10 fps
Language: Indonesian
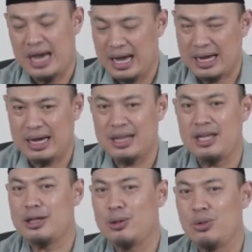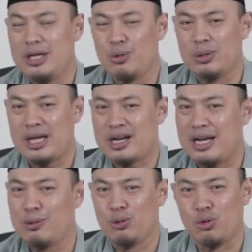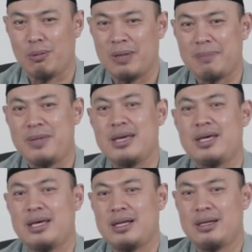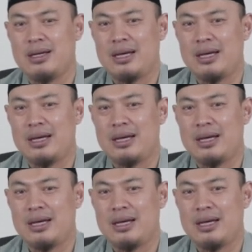Akal itu digunakan untuk berpikir